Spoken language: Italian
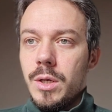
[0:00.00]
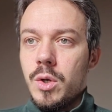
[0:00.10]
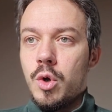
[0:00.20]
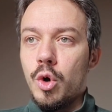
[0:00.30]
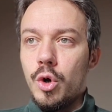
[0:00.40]

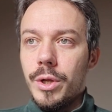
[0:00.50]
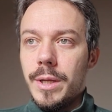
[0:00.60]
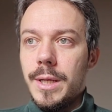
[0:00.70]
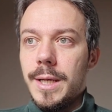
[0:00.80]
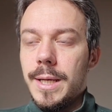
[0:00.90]

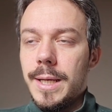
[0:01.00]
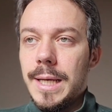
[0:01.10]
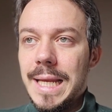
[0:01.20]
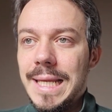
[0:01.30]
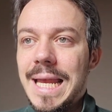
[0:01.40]
con
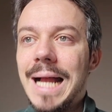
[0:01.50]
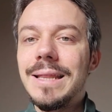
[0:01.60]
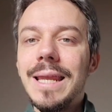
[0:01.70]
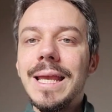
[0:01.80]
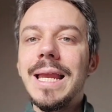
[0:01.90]
eh, gli
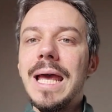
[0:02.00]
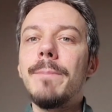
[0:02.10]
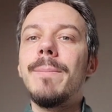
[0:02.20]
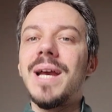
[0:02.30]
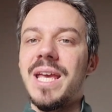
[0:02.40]
altri
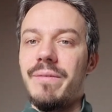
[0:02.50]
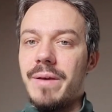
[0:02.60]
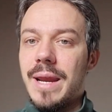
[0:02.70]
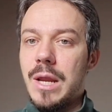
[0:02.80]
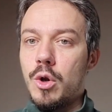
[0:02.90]
club che
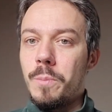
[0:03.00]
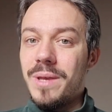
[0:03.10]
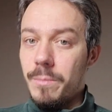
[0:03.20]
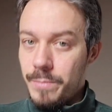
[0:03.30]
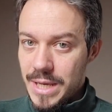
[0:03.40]
verranno
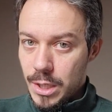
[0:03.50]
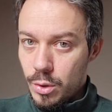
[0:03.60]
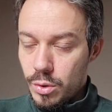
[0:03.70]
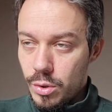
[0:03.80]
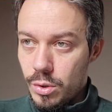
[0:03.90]
pian
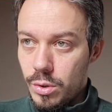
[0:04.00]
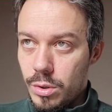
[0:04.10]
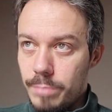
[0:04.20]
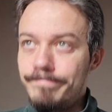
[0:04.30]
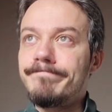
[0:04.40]

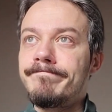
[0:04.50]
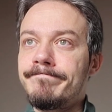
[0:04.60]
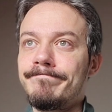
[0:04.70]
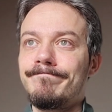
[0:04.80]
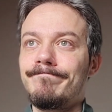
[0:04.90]
piano
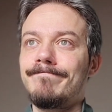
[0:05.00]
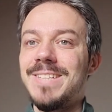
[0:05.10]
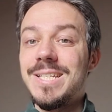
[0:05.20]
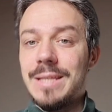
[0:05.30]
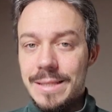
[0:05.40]

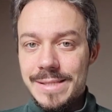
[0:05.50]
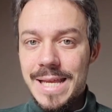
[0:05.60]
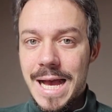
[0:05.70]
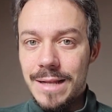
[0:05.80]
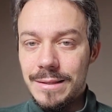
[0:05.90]

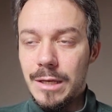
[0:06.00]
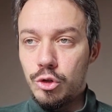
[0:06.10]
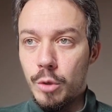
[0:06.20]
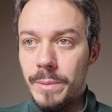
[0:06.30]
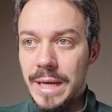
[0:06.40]
distanziati
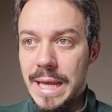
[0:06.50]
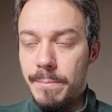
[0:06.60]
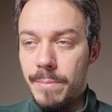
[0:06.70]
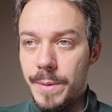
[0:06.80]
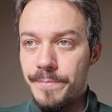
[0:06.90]
dai top
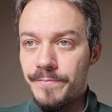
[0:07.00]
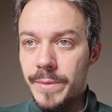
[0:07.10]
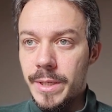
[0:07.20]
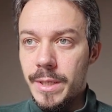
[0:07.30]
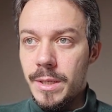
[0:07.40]
club.
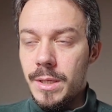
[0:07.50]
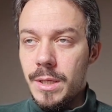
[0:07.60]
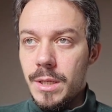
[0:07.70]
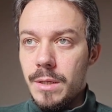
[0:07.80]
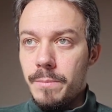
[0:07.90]

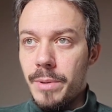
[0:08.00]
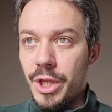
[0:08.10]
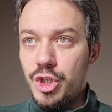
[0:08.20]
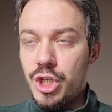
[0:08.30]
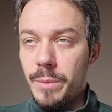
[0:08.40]

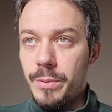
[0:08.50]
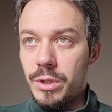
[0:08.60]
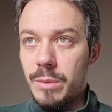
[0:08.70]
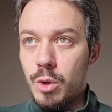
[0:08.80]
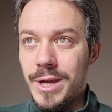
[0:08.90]
Principio
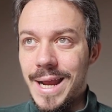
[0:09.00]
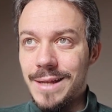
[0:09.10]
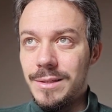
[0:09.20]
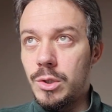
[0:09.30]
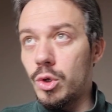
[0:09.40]

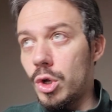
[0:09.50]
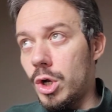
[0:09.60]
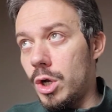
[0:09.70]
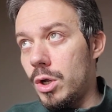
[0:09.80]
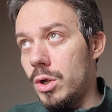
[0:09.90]
democratico
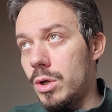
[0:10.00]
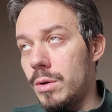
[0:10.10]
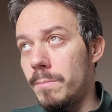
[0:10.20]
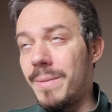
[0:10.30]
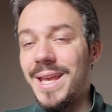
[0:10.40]
no,
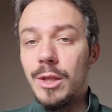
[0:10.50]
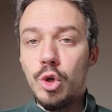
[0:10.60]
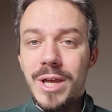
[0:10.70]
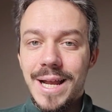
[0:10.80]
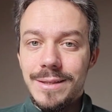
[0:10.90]

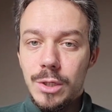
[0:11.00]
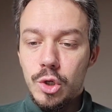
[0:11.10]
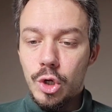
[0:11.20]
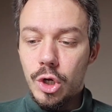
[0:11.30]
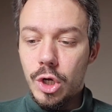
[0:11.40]

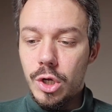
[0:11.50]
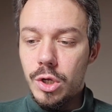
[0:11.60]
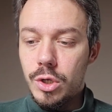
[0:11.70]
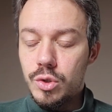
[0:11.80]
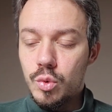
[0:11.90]
meritocratico
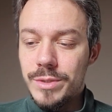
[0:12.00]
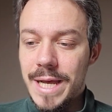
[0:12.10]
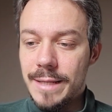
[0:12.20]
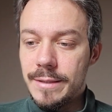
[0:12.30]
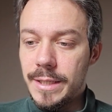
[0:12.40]
no,
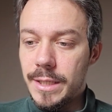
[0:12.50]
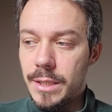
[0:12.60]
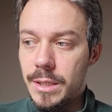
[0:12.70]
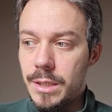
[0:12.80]
scusate,